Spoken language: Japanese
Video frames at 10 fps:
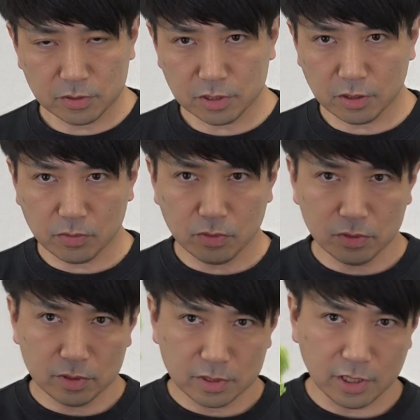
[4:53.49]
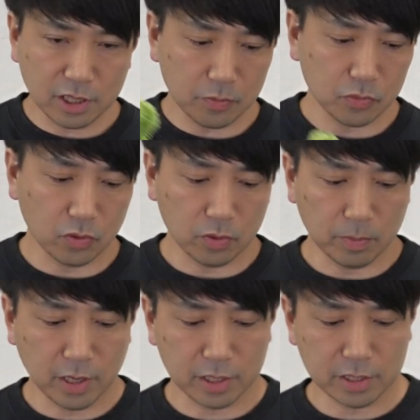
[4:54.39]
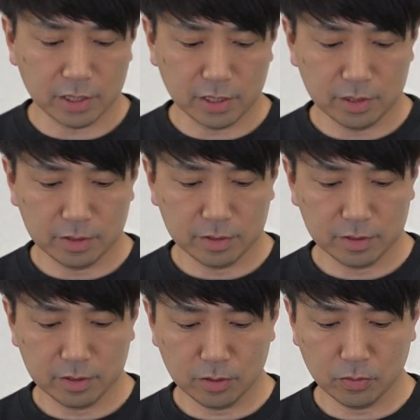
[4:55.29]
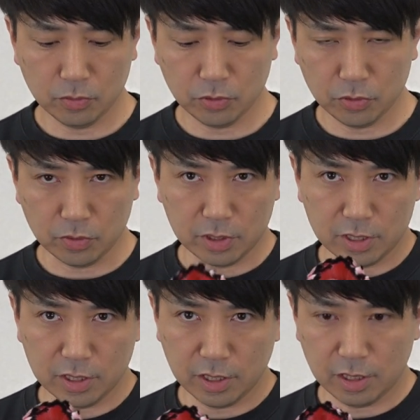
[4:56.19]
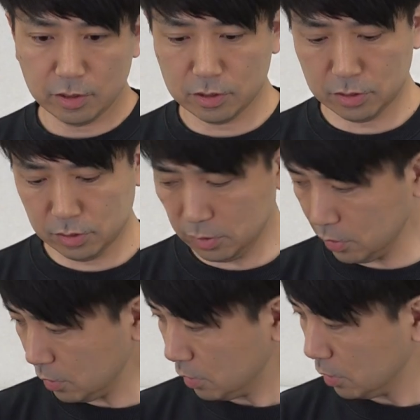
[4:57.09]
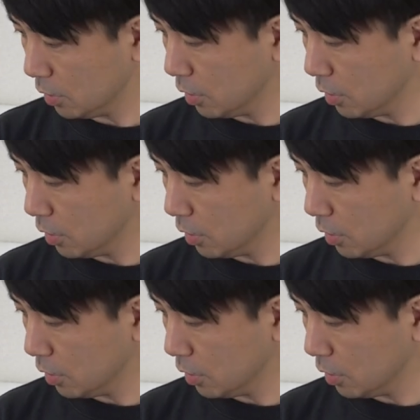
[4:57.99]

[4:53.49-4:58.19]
そしたらこのセダムを周りにこのように入れつつ、